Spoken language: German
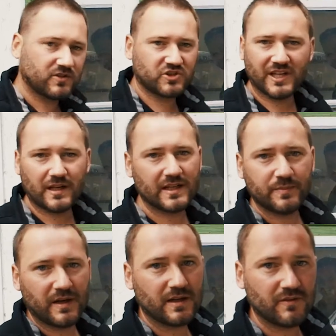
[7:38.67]
check gleich
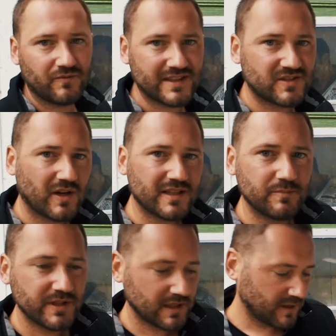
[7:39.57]
mal, was so an den
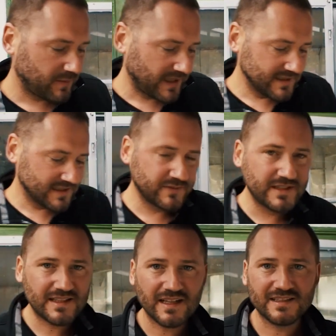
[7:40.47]
Bildern dabei ist. Wie
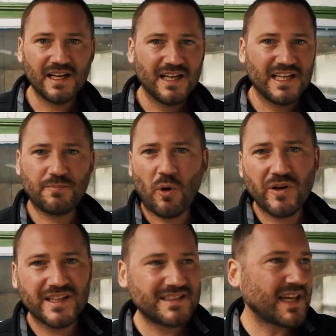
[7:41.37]
gesagt, ich brauche
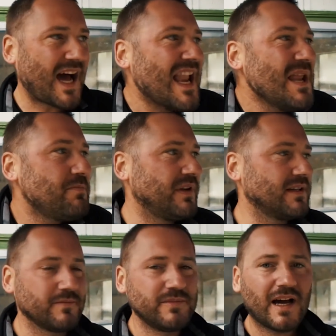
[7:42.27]
jetzt nicht alle
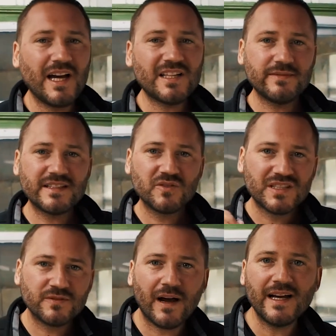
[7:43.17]
Bilder. Mir reichen, wenn so
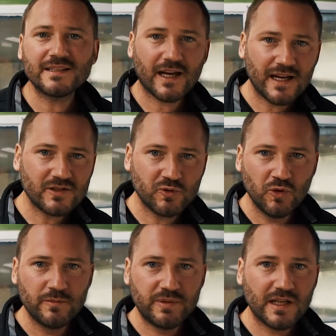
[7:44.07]
zwei, drei
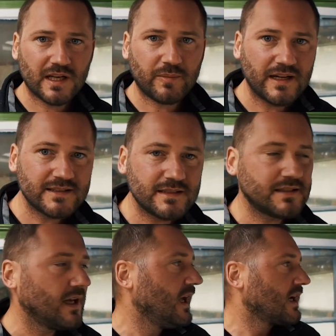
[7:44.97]
coole Bilder dabei sind.
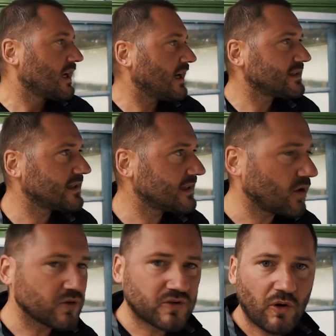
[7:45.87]
Klar, ich hätte jetzt
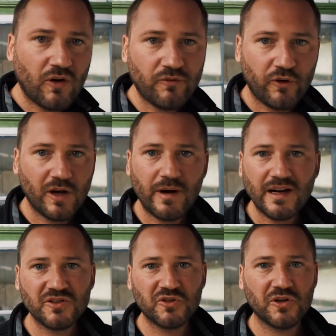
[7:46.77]
auch Dauerfeuer
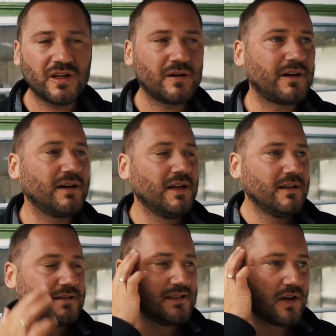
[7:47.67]
machen können, aber
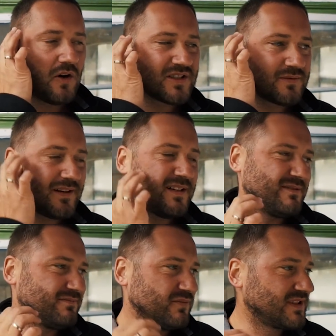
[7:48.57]
diese Auswahl
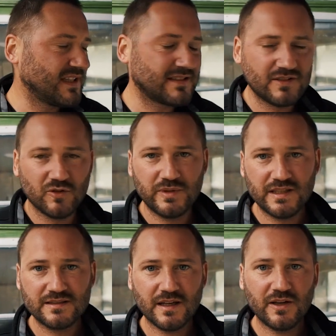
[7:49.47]
muss jetzt nicht
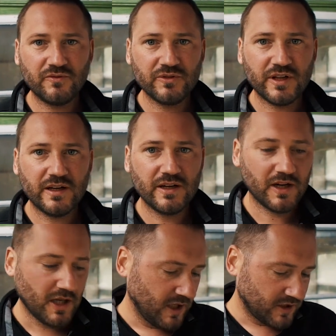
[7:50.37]
unbedingt sein. Von daher,
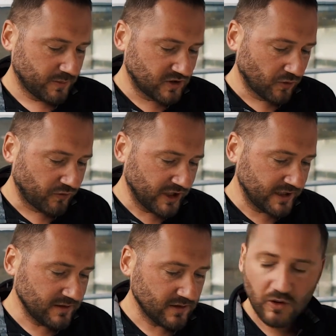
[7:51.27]
ich bin
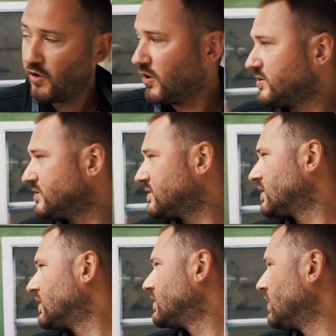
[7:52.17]
zufrieden und
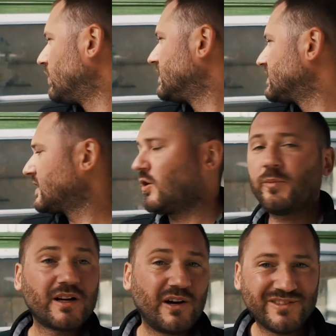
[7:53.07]
jo, jetzt gehe ich auch
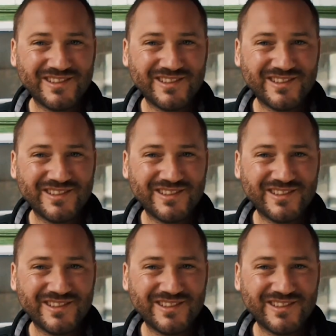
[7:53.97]
mal einen Kaffee